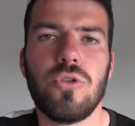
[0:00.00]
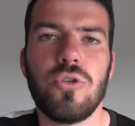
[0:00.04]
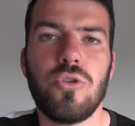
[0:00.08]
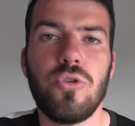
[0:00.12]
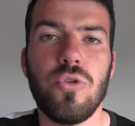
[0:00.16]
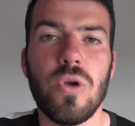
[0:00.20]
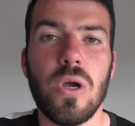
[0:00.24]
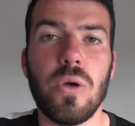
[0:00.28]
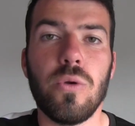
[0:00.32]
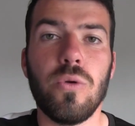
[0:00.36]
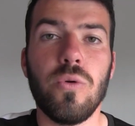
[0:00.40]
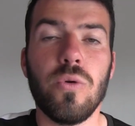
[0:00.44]

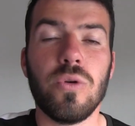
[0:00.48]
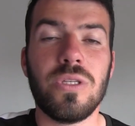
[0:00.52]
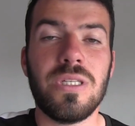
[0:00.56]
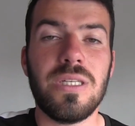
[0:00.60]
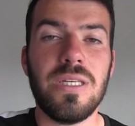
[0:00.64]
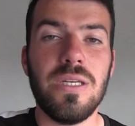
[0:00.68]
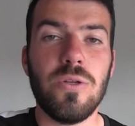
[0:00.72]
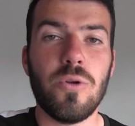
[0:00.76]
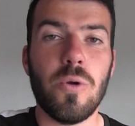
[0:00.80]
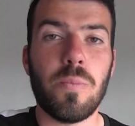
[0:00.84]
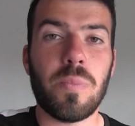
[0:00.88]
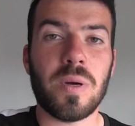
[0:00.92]
Tu as eu
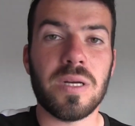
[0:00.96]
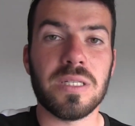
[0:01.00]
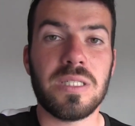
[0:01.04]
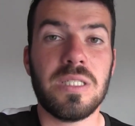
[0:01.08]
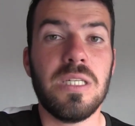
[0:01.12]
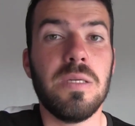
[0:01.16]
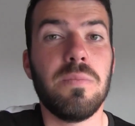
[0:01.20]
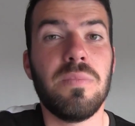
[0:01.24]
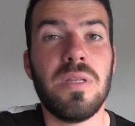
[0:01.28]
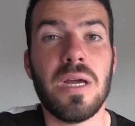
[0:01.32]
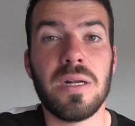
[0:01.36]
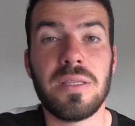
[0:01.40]
aussi le
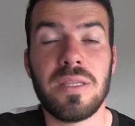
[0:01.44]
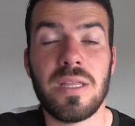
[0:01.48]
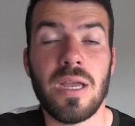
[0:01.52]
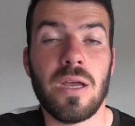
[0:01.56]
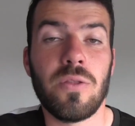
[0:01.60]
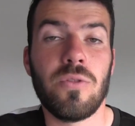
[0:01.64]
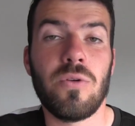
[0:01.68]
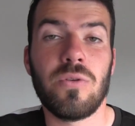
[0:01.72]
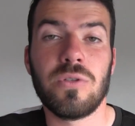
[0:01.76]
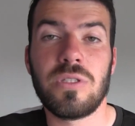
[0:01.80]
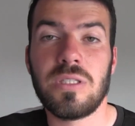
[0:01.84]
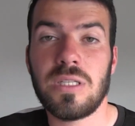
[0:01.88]
principe
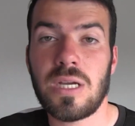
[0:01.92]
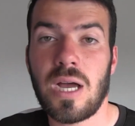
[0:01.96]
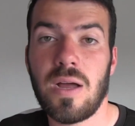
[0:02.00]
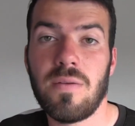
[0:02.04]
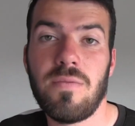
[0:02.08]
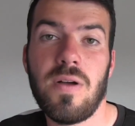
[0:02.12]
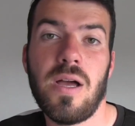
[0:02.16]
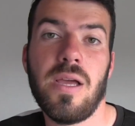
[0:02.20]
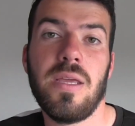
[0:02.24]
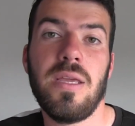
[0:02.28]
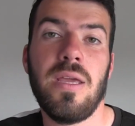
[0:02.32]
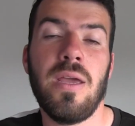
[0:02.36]
d'alternance
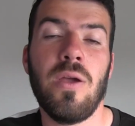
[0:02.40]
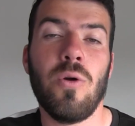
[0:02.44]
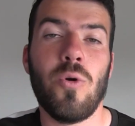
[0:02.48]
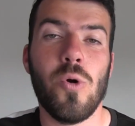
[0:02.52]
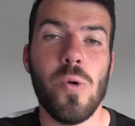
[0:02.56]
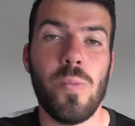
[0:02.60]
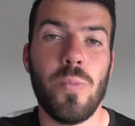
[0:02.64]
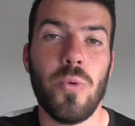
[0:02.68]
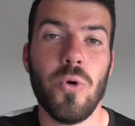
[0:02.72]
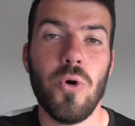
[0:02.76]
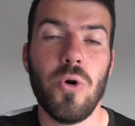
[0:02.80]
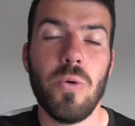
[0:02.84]
travail et
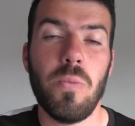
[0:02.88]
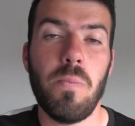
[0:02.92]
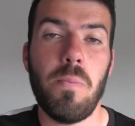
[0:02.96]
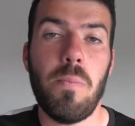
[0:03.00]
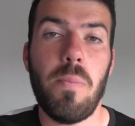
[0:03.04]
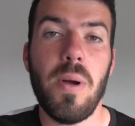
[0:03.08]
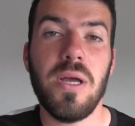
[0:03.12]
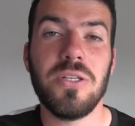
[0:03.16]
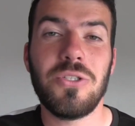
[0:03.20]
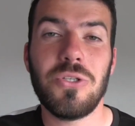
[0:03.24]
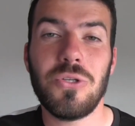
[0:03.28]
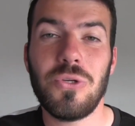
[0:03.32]
repos
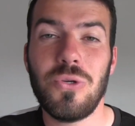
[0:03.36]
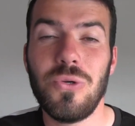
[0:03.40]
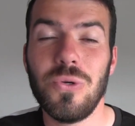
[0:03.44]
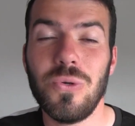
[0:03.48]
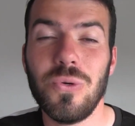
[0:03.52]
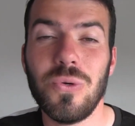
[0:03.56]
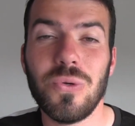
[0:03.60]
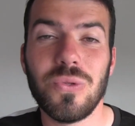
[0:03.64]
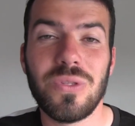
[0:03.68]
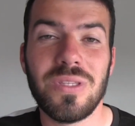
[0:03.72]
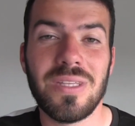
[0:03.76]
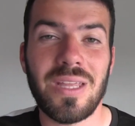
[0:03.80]
parce
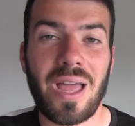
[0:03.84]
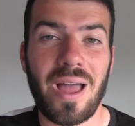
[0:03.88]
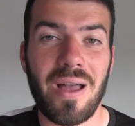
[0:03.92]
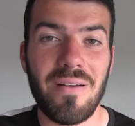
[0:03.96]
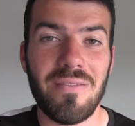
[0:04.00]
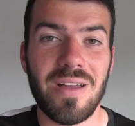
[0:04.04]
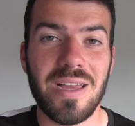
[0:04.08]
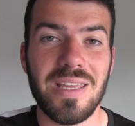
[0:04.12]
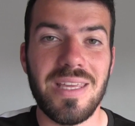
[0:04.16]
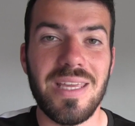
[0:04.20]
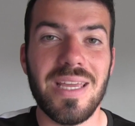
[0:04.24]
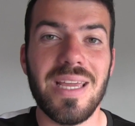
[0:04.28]
que
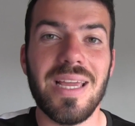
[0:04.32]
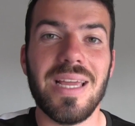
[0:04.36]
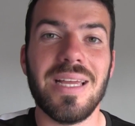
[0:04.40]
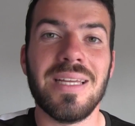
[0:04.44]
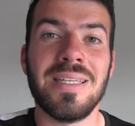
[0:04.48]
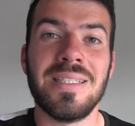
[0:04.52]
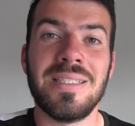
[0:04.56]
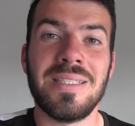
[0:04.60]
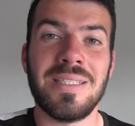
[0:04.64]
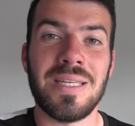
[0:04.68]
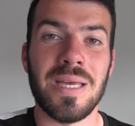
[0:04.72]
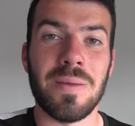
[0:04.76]
travailler
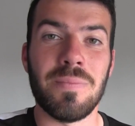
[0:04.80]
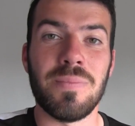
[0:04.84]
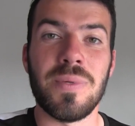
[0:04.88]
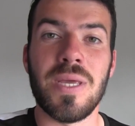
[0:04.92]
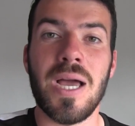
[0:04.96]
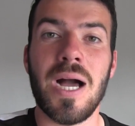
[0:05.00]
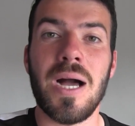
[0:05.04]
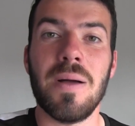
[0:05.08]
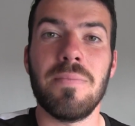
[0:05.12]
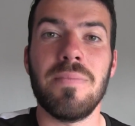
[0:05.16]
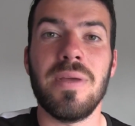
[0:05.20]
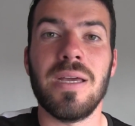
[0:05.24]
c'est
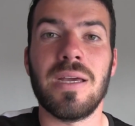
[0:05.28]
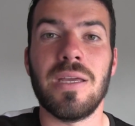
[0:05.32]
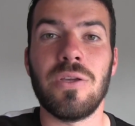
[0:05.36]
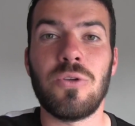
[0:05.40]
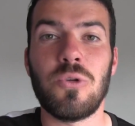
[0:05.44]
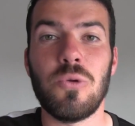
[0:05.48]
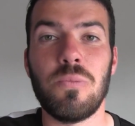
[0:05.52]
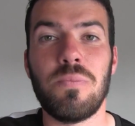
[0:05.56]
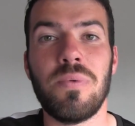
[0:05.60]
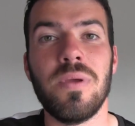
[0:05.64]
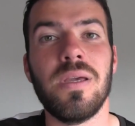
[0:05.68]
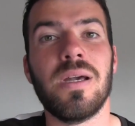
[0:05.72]
bien mais
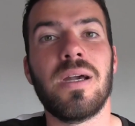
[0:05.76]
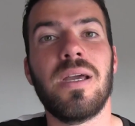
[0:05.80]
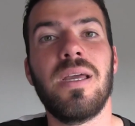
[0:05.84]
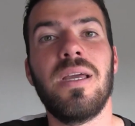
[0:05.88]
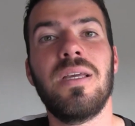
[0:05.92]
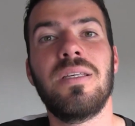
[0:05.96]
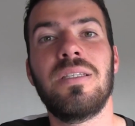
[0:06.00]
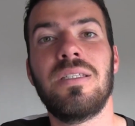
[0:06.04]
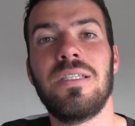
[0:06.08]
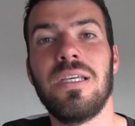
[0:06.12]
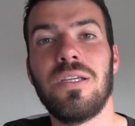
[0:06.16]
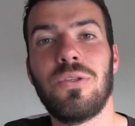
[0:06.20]

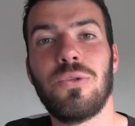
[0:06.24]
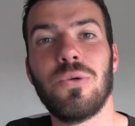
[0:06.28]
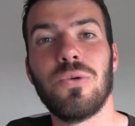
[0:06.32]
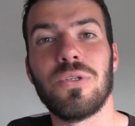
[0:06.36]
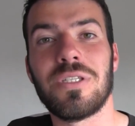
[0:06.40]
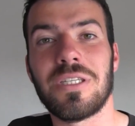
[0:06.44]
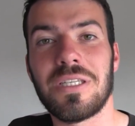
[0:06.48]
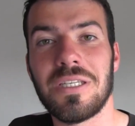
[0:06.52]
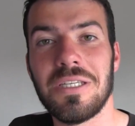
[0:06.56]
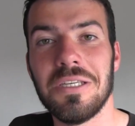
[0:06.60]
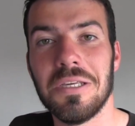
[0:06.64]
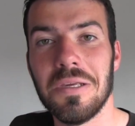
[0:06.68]
récupérer c'est
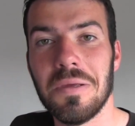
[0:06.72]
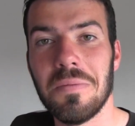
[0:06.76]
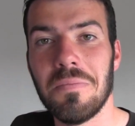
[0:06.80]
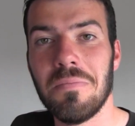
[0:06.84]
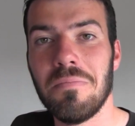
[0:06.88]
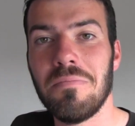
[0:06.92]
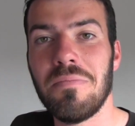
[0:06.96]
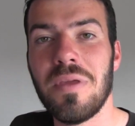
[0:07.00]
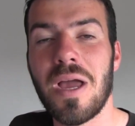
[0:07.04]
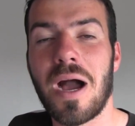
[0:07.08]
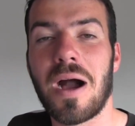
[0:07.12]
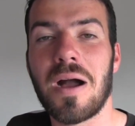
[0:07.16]
aussi
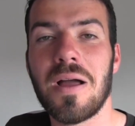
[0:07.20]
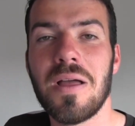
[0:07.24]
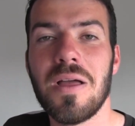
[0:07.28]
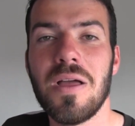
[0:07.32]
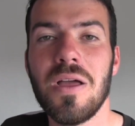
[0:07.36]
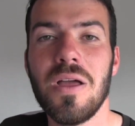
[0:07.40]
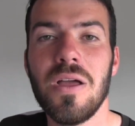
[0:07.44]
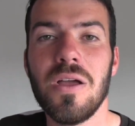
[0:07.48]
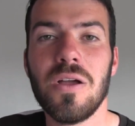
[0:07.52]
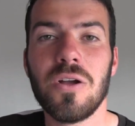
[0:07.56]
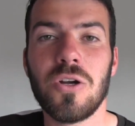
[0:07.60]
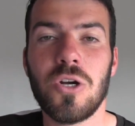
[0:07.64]
bien.
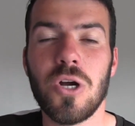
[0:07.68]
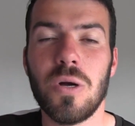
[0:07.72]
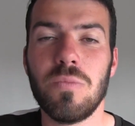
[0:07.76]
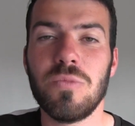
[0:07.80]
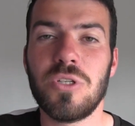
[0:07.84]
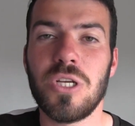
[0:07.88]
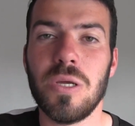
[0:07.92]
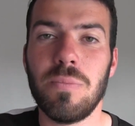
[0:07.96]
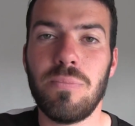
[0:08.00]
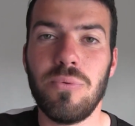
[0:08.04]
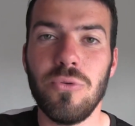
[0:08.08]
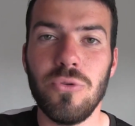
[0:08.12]
Comme
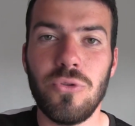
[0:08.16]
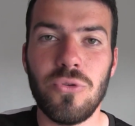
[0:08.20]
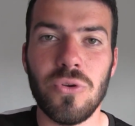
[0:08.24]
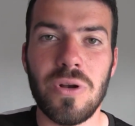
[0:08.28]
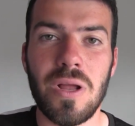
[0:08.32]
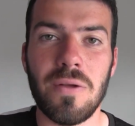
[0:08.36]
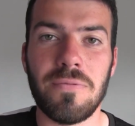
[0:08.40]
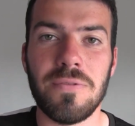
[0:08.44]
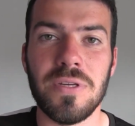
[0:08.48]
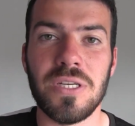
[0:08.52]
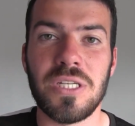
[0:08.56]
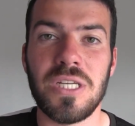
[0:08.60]
j'ai pu te
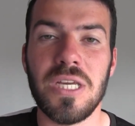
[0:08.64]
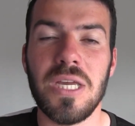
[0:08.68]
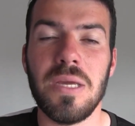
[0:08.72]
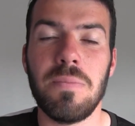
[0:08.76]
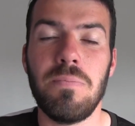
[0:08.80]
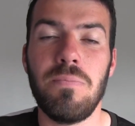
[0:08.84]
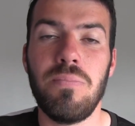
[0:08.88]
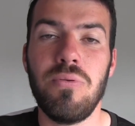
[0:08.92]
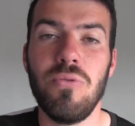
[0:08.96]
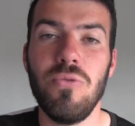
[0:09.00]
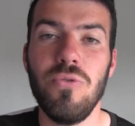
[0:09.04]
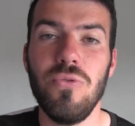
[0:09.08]
l'afficher,
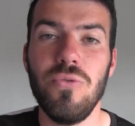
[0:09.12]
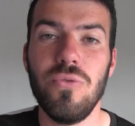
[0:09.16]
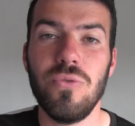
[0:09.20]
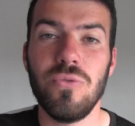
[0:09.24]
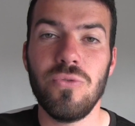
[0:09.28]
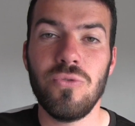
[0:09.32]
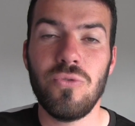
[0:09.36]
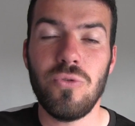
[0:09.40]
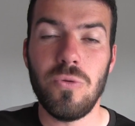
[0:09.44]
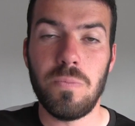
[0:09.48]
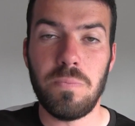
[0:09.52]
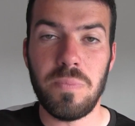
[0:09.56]

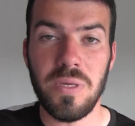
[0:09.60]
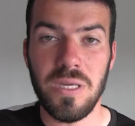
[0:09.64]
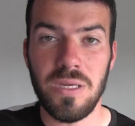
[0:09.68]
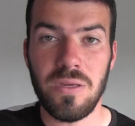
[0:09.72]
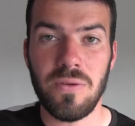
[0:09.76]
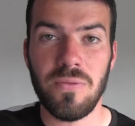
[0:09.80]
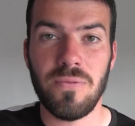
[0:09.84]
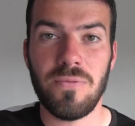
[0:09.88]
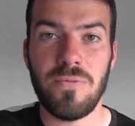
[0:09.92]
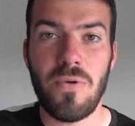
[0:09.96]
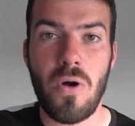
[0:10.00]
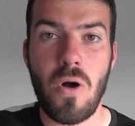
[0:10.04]
plus tu
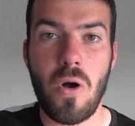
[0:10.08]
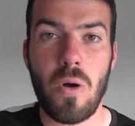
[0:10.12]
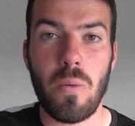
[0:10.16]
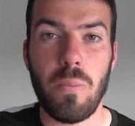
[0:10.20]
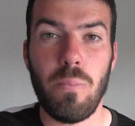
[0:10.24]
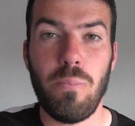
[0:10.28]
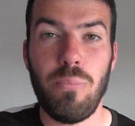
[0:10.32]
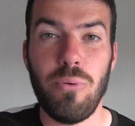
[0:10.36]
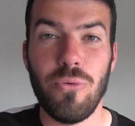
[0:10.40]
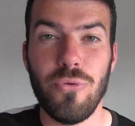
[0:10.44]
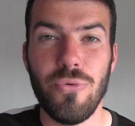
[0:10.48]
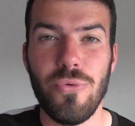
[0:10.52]
piques
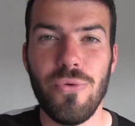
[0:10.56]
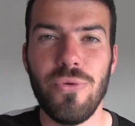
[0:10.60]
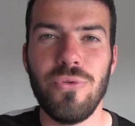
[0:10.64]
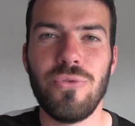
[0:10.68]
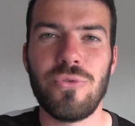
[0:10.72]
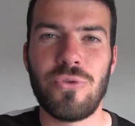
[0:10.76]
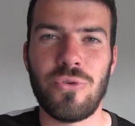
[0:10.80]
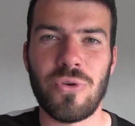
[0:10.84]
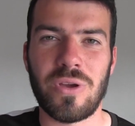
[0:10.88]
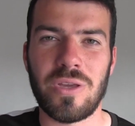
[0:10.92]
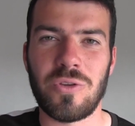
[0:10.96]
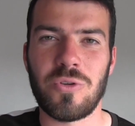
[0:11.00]
fort, plus
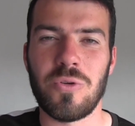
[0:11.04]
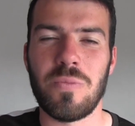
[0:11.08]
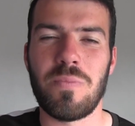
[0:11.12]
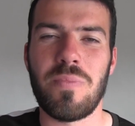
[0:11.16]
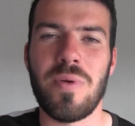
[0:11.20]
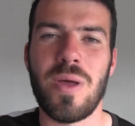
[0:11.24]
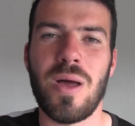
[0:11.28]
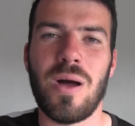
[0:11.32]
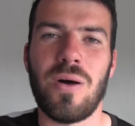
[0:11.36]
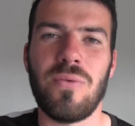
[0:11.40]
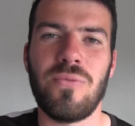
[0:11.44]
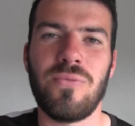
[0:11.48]
tu
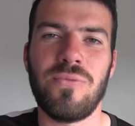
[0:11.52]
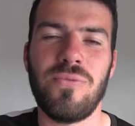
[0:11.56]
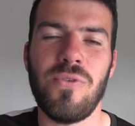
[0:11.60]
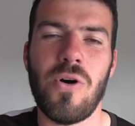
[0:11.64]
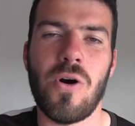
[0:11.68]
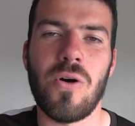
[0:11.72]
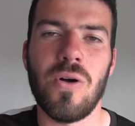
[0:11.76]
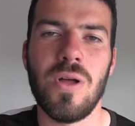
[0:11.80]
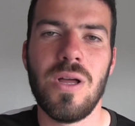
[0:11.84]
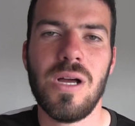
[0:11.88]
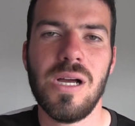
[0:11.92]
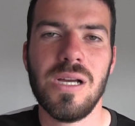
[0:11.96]
récupères
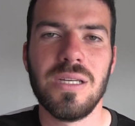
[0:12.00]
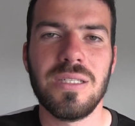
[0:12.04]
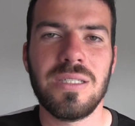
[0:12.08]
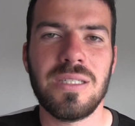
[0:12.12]
fort.